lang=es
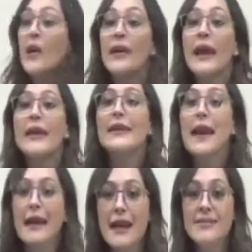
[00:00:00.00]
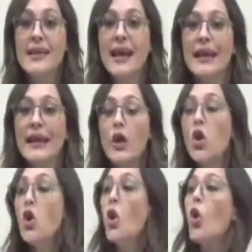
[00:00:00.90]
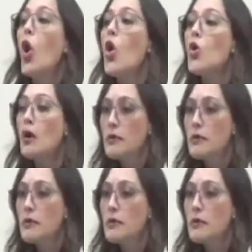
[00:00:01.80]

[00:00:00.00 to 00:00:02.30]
que quieran salir con